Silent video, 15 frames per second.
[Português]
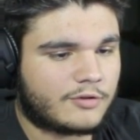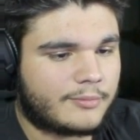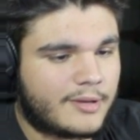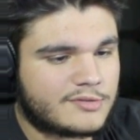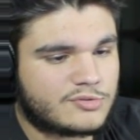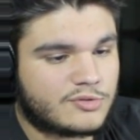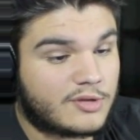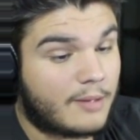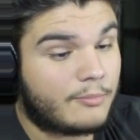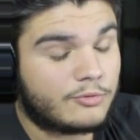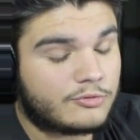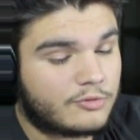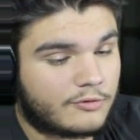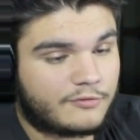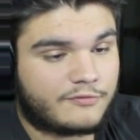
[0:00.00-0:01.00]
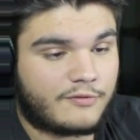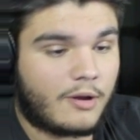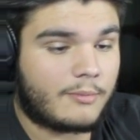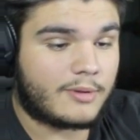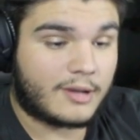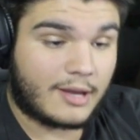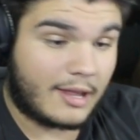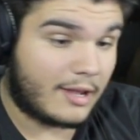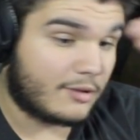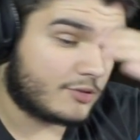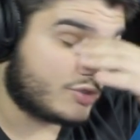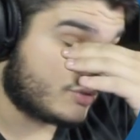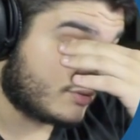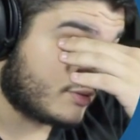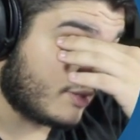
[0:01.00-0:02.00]
Falta mais dois. É muito troféu, mano. A galera
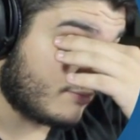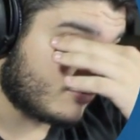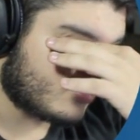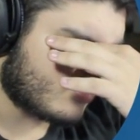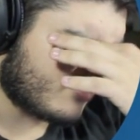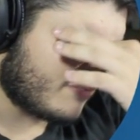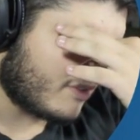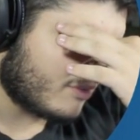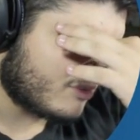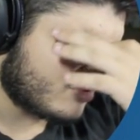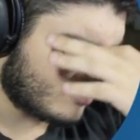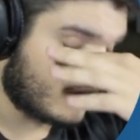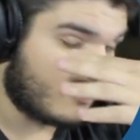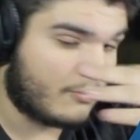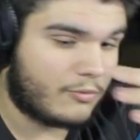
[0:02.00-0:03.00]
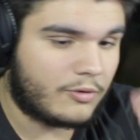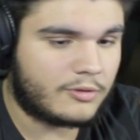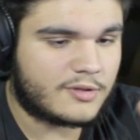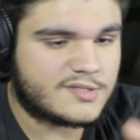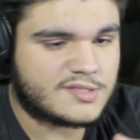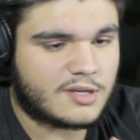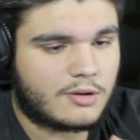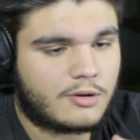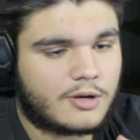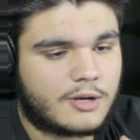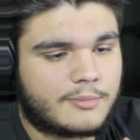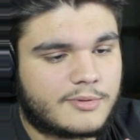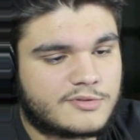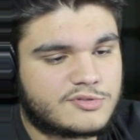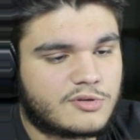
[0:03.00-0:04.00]
tem muito troféu, não joga muito essa
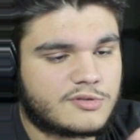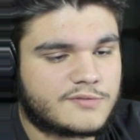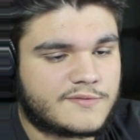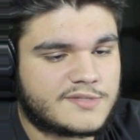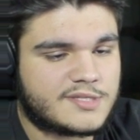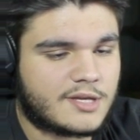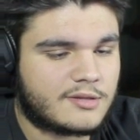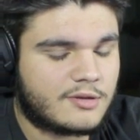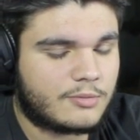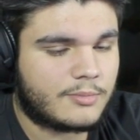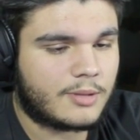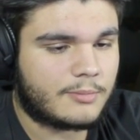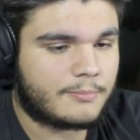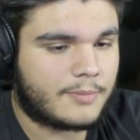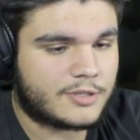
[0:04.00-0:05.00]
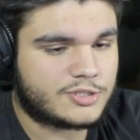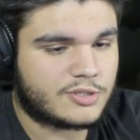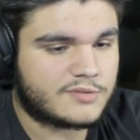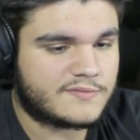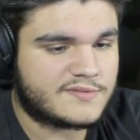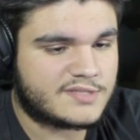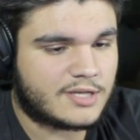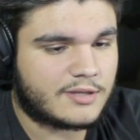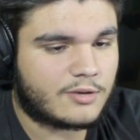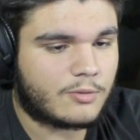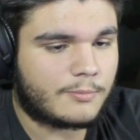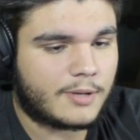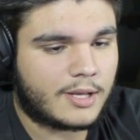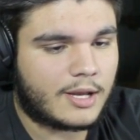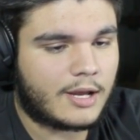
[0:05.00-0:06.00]
hora, mano. Só os viciadão mesmo. Pra achar os viciados é
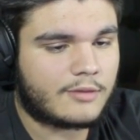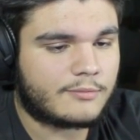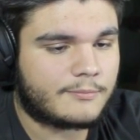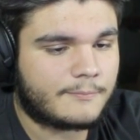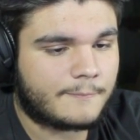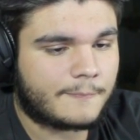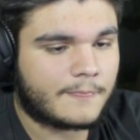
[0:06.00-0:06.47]
complicado.